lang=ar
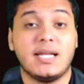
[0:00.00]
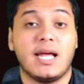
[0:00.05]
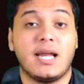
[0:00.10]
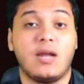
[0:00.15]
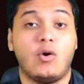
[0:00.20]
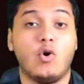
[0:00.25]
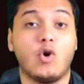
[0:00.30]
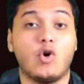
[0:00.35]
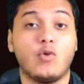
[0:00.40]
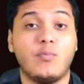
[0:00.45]

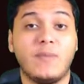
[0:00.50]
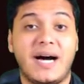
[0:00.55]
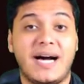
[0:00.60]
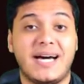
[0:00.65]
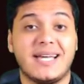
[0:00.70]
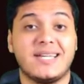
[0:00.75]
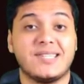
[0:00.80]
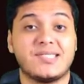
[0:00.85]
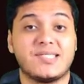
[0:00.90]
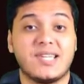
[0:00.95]
الحكم
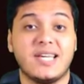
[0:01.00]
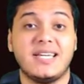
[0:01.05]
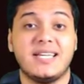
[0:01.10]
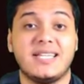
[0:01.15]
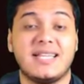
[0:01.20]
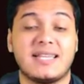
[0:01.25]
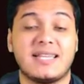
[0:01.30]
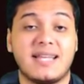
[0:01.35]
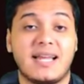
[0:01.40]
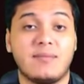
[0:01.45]
على
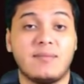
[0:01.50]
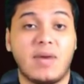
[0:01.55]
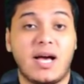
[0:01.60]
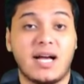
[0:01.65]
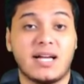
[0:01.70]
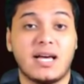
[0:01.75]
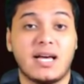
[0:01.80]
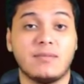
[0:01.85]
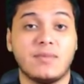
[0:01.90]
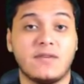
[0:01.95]
سيدة
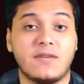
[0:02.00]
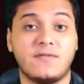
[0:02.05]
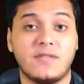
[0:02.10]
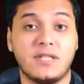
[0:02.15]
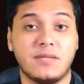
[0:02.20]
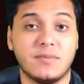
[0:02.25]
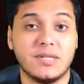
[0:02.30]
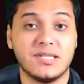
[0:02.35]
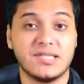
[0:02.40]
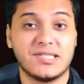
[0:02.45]
المحكمة
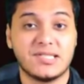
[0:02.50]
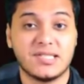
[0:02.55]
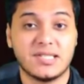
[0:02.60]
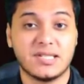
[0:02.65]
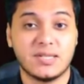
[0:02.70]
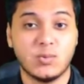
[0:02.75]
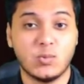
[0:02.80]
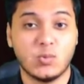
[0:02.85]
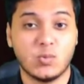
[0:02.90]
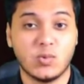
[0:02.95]
في مصر
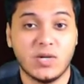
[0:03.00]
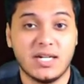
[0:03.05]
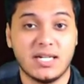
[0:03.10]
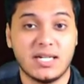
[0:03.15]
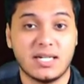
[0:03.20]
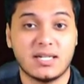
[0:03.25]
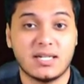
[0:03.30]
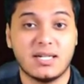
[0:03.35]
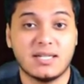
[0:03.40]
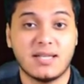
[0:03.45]

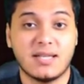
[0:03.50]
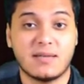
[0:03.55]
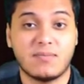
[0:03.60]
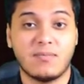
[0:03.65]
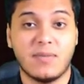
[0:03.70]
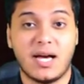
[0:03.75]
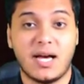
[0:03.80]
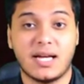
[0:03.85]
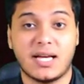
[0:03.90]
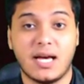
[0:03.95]
وقضت
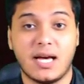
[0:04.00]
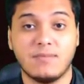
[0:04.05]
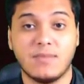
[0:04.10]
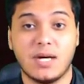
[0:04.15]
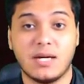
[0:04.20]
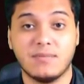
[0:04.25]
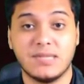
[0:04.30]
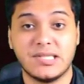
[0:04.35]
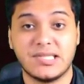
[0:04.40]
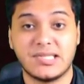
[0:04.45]

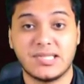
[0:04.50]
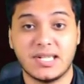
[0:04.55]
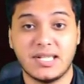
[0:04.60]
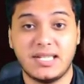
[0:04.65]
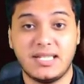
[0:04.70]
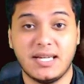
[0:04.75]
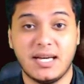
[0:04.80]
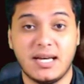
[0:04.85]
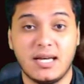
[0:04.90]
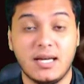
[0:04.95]
محكمة
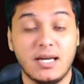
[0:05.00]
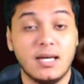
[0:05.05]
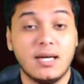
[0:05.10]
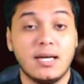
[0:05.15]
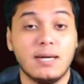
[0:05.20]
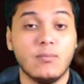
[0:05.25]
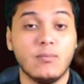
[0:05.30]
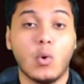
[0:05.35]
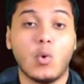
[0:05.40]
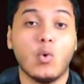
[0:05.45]
مصرية
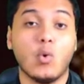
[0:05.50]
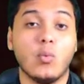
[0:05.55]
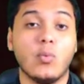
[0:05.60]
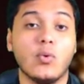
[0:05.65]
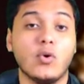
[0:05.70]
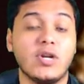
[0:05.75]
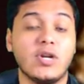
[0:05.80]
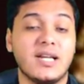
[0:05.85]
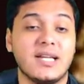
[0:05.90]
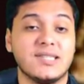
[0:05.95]

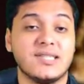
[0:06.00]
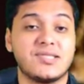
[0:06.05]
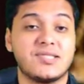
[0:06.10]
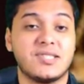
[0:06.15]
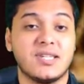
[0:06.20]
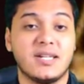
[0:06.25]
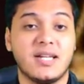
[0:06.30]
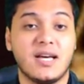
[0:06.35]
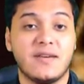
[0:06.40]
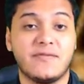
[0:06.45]
بقبول
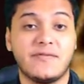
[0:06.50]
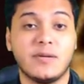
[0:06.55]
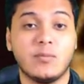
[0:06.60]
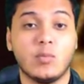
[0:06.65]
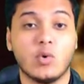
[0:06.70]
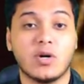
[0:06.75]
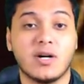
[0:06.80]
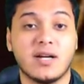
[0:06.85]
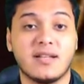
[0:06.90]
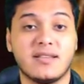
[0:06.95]
الاستئناف
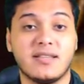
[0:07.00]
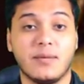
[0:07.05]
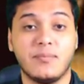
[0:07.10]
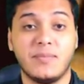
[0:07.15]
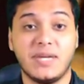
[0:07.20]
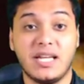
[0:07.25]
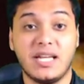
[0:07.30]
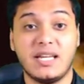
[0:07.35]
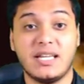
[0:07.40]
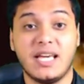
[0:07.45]
المقدم
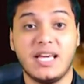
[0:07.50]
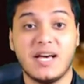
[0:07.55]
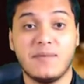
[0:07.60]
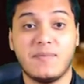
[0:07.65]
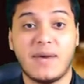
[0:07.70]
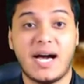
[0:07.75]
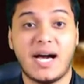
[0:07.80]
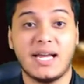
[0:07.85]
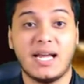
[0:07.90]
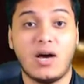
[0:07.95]
من
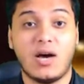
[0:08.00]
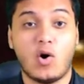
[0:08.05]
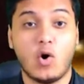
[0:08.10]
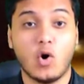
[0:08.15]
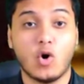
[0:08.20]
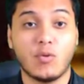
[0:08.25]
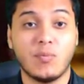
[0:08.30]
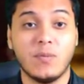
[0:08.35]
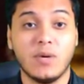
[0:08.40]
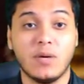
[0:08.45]
النيابة على
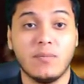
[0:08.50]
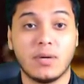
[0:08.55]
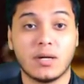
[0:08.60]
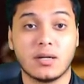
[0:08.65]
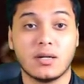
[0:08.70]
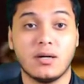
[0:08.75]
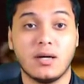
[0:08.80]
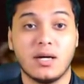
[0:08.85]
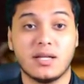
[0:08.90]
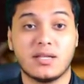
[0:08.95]
حكم
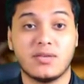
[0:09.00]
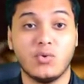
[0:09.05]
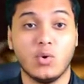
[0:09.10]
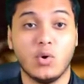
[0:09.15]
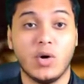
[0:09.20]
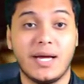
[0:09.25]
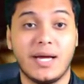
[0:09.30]
براءة نهى